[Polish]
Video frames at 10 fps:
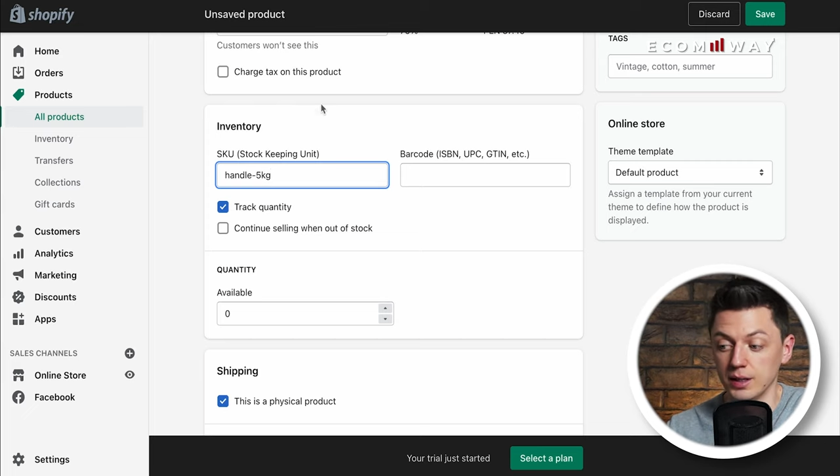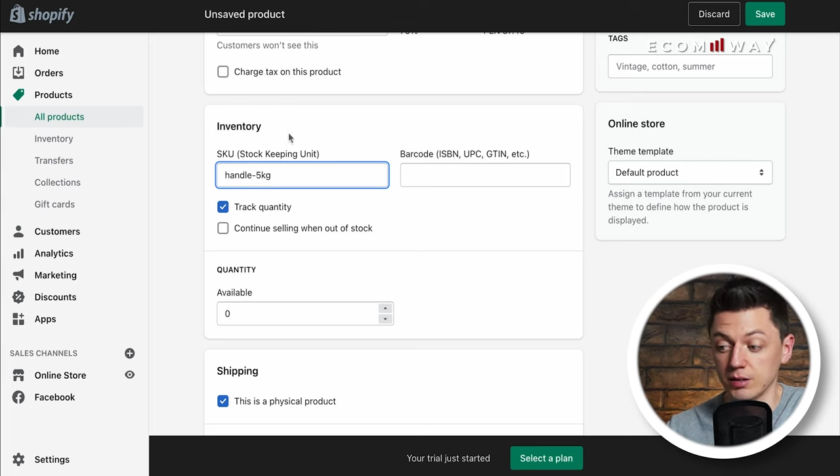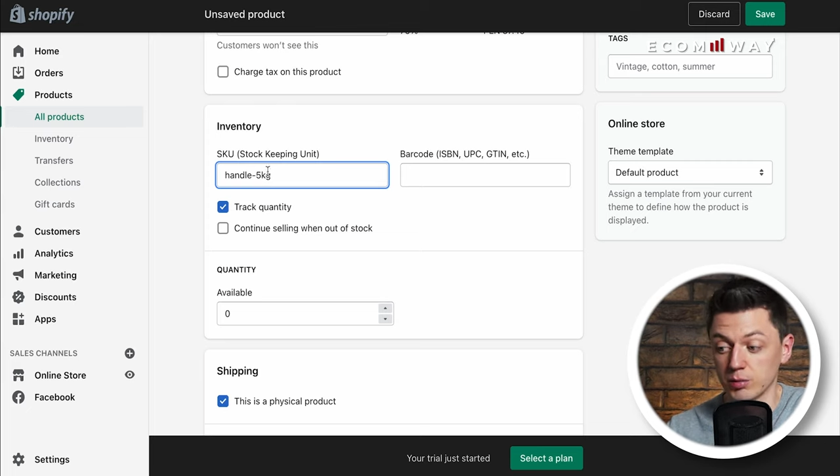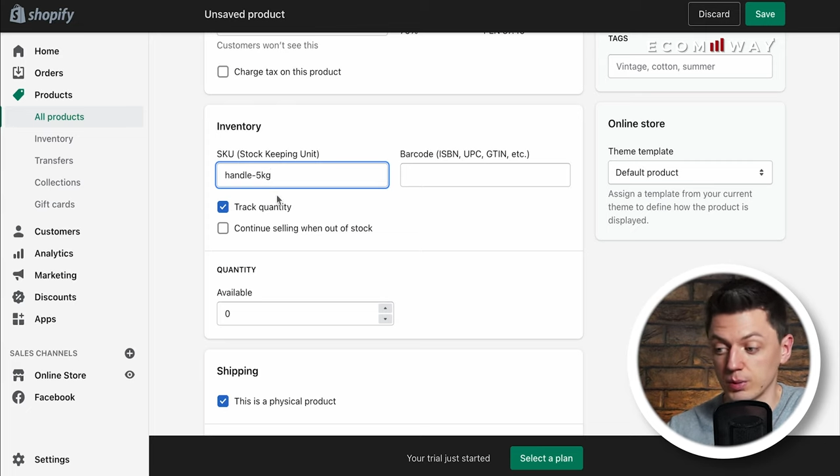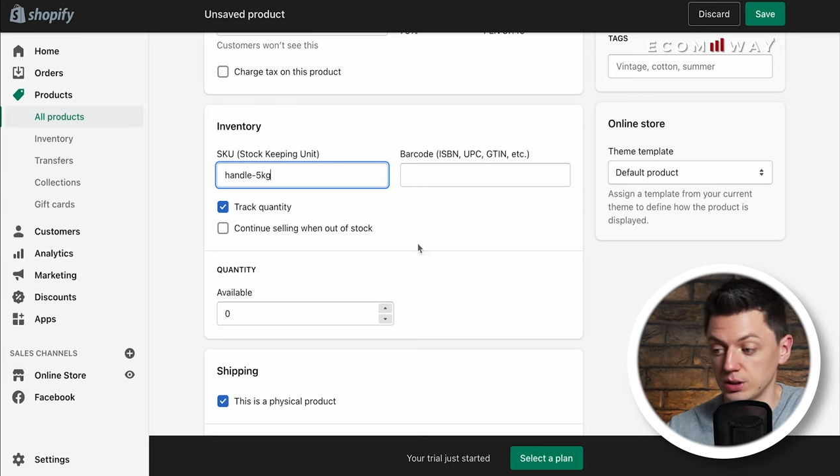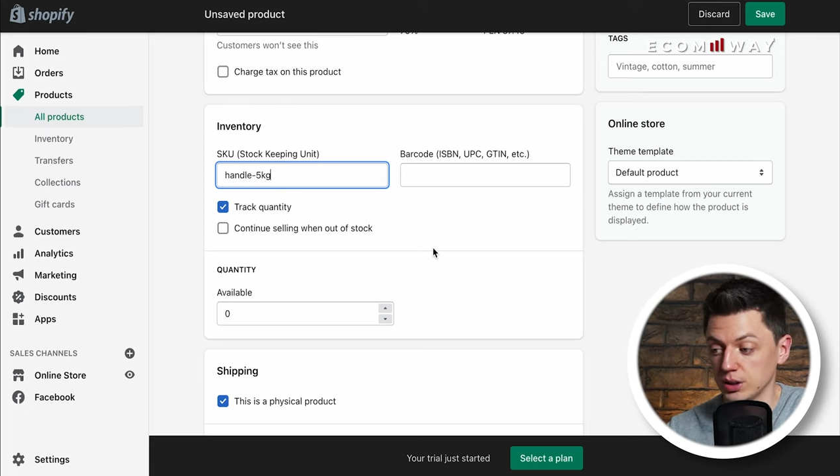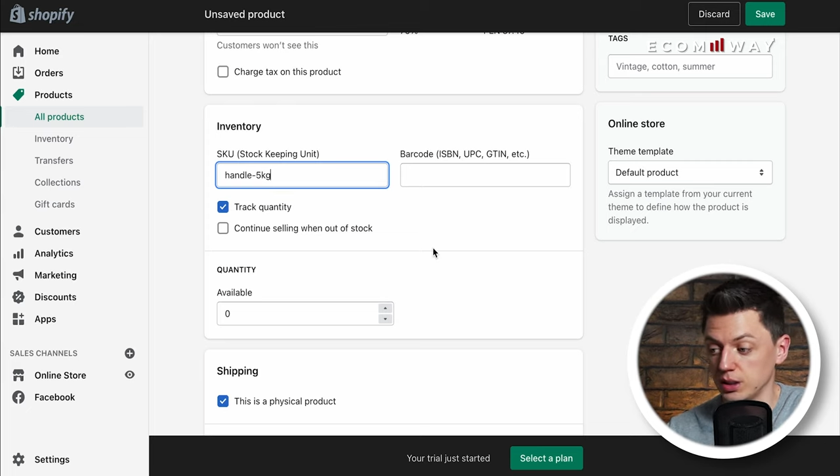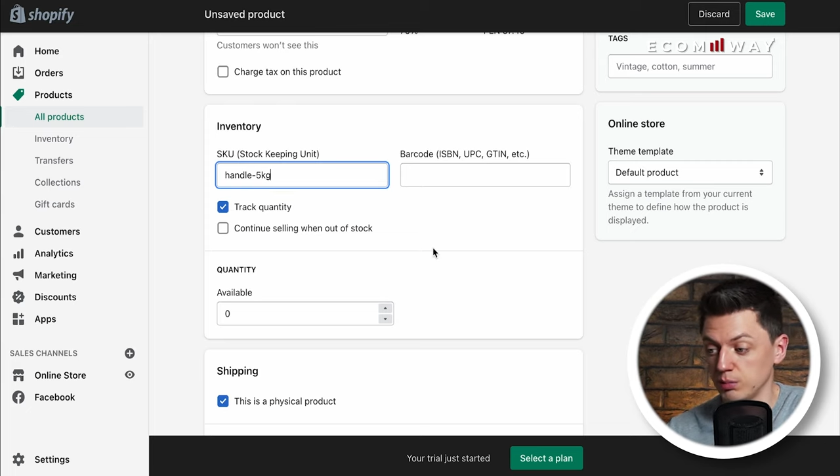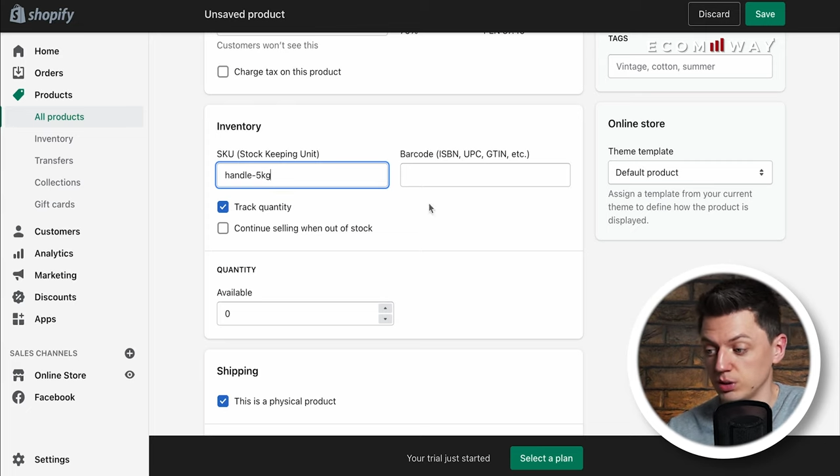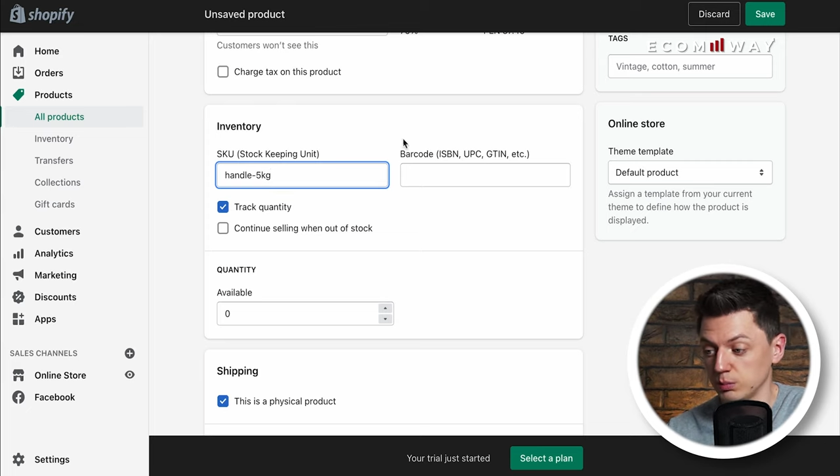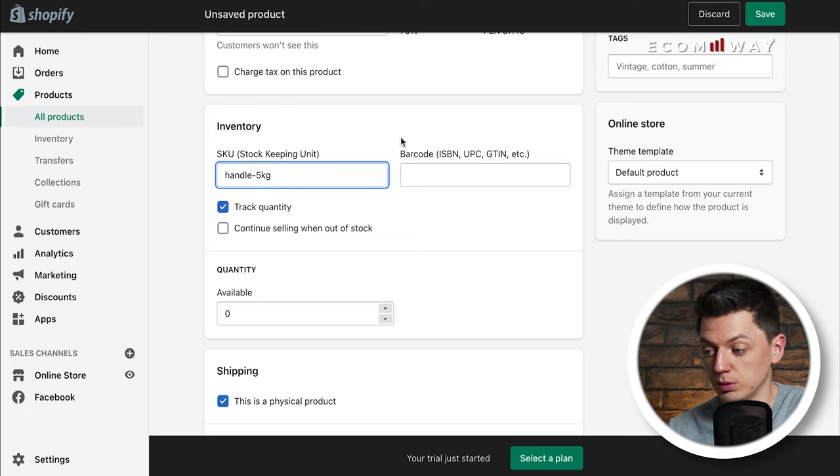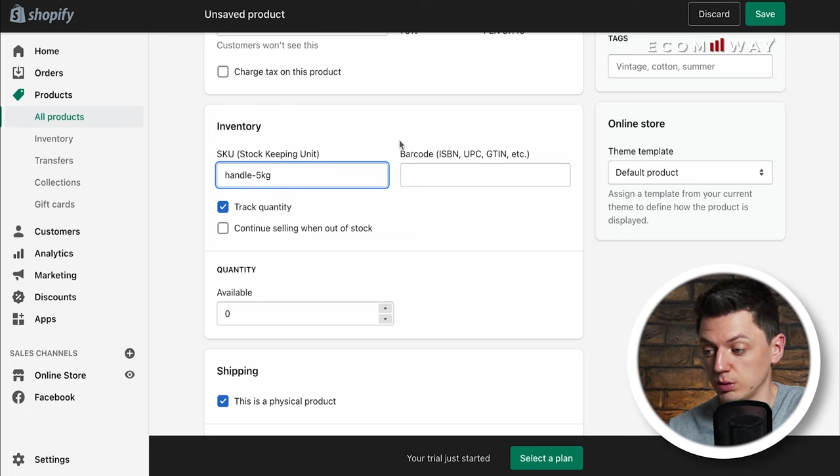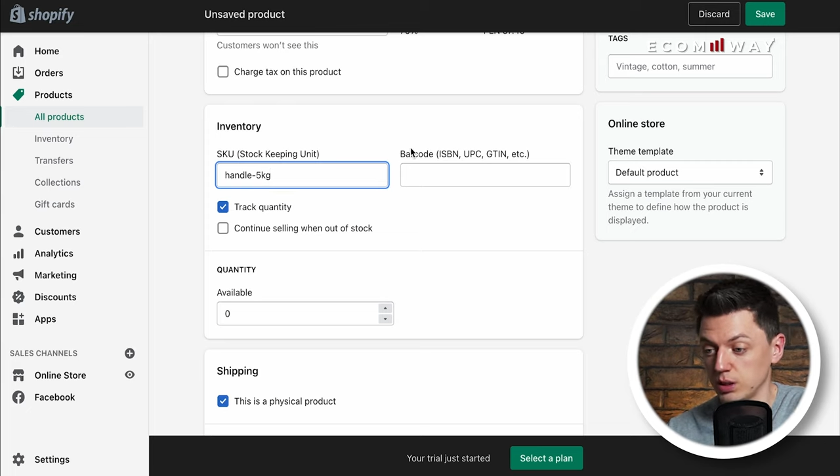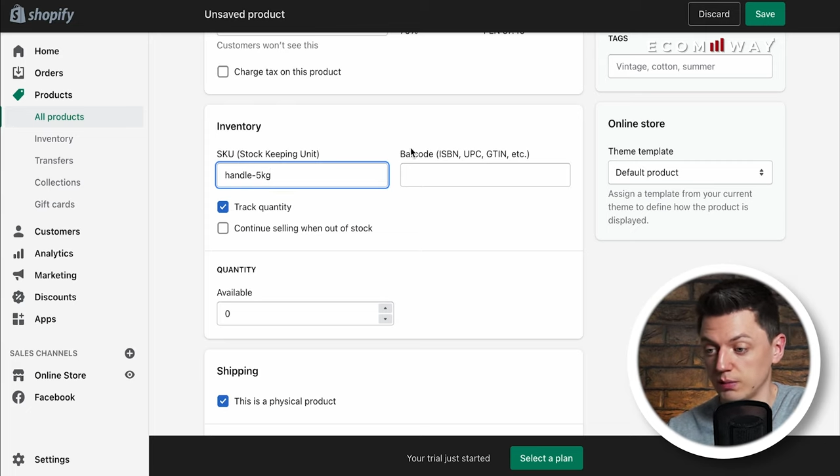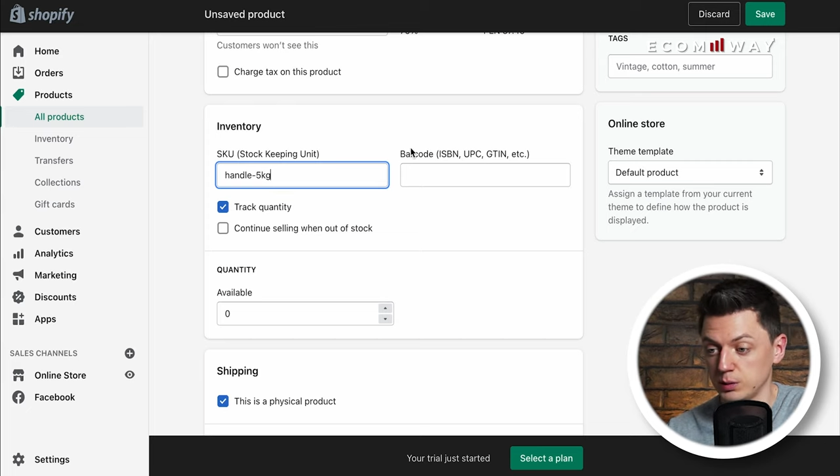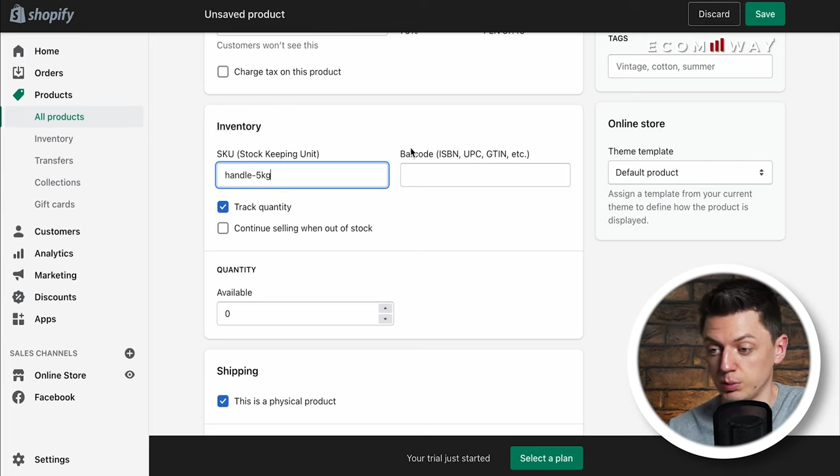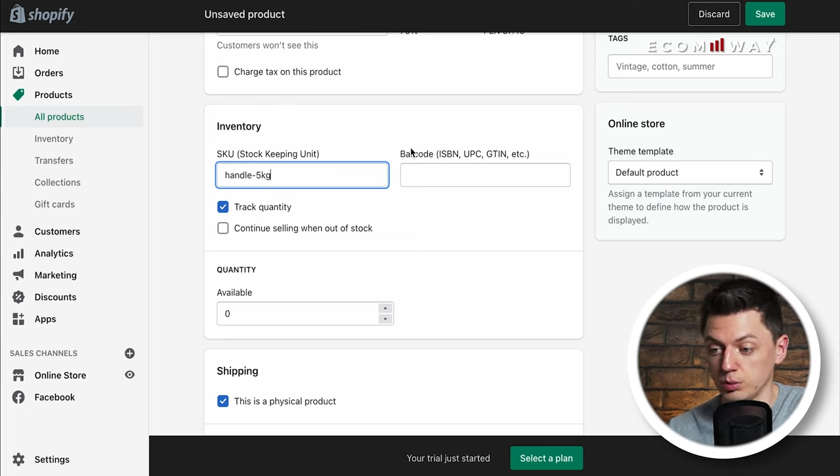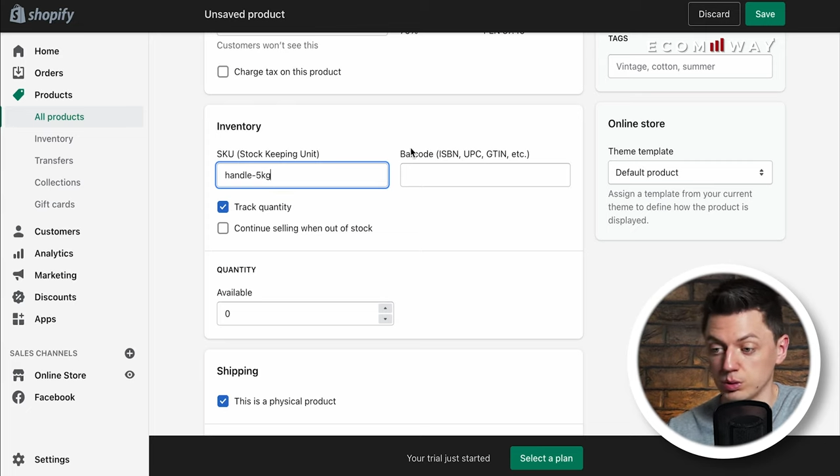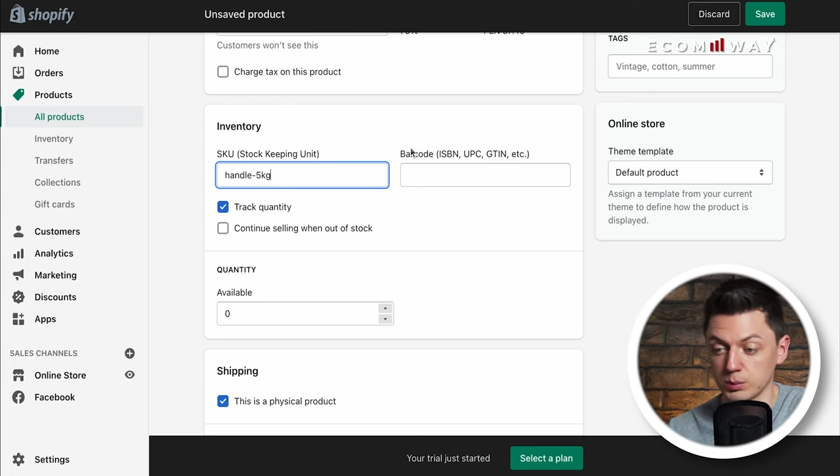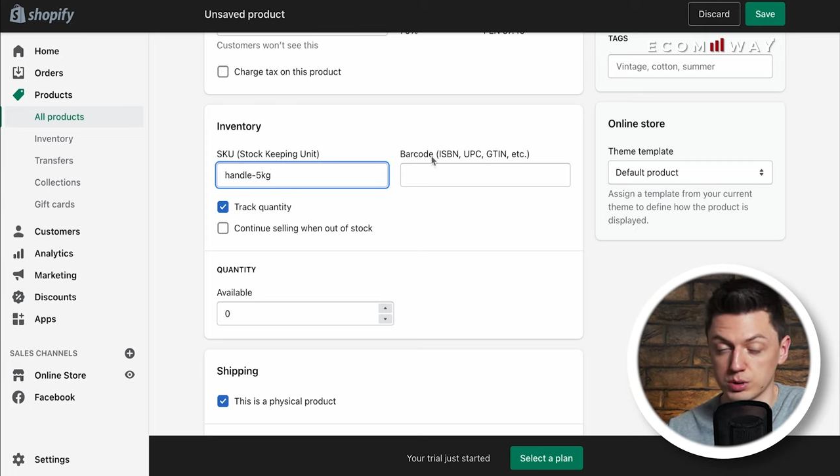W momencie, kiedy będziemy dodawać
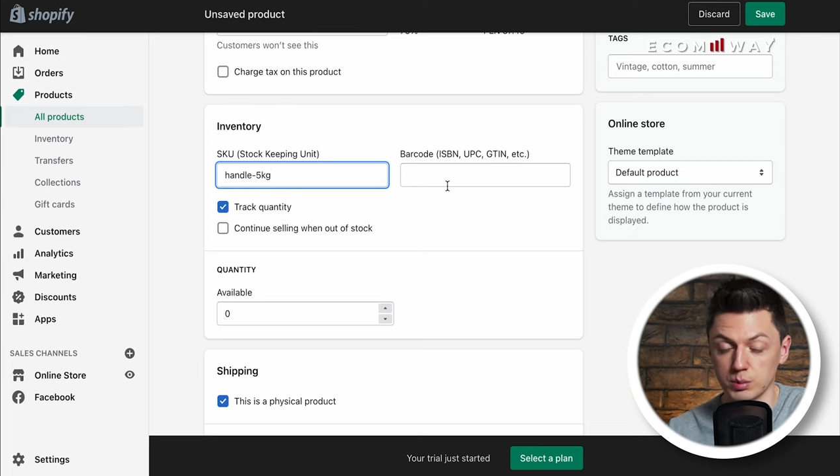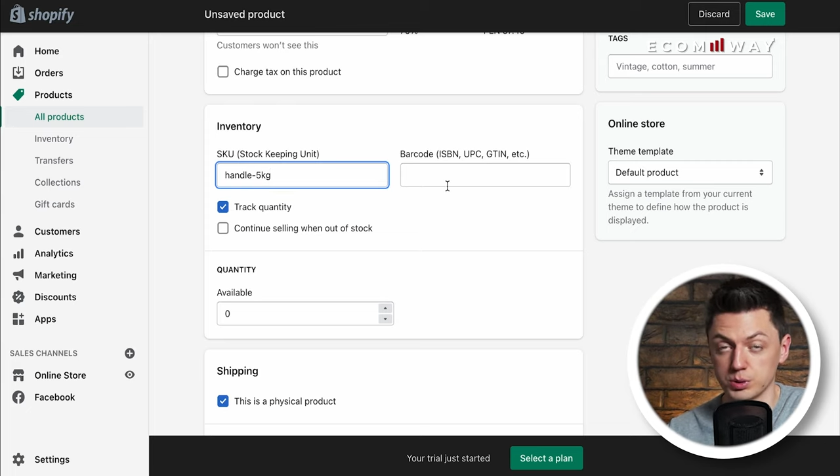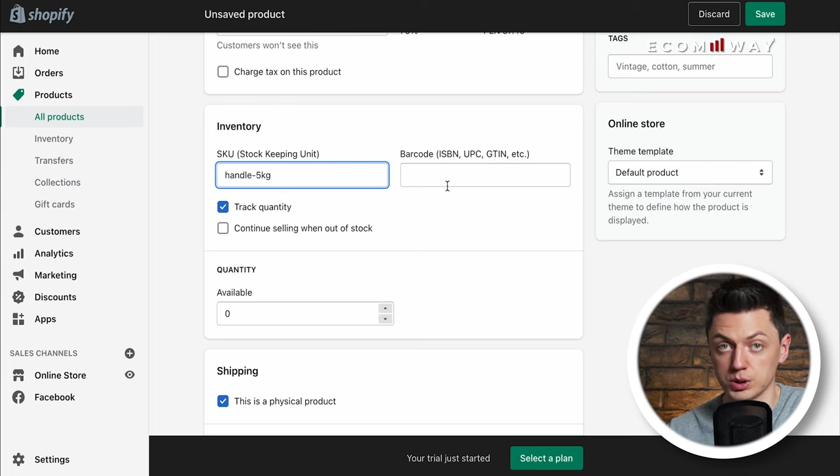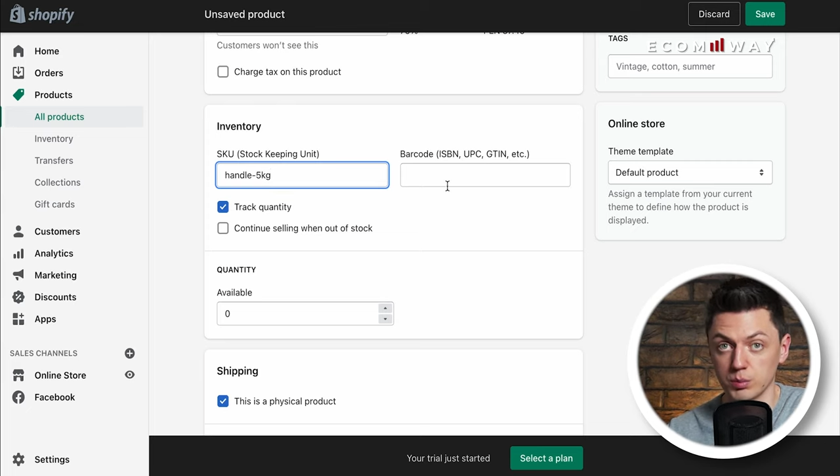produkt na przykład przez